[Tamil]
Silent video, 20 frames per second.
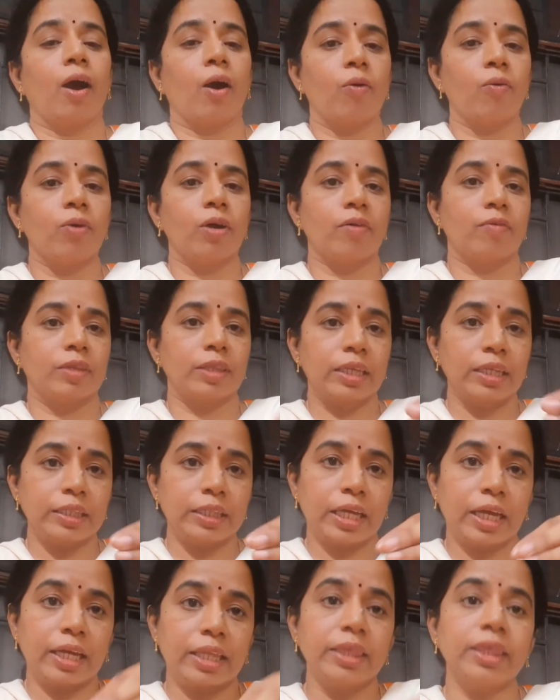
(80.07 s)
அவங்க வந்து
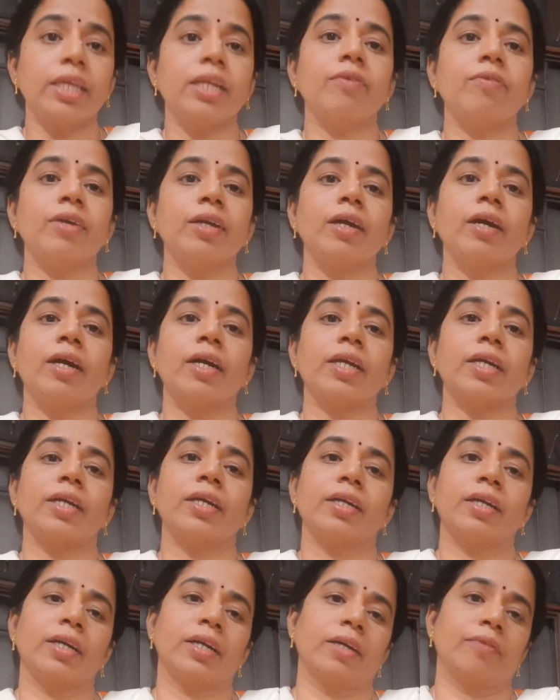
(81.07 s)
இந்த இந்திர
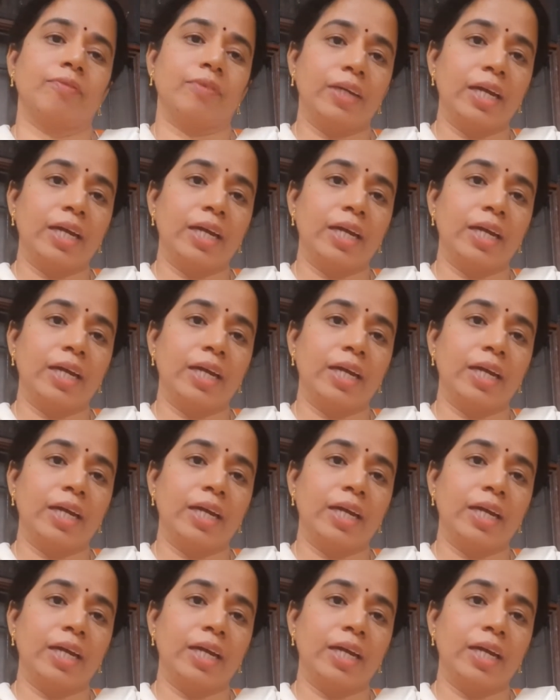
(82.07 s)
விகாரகங்க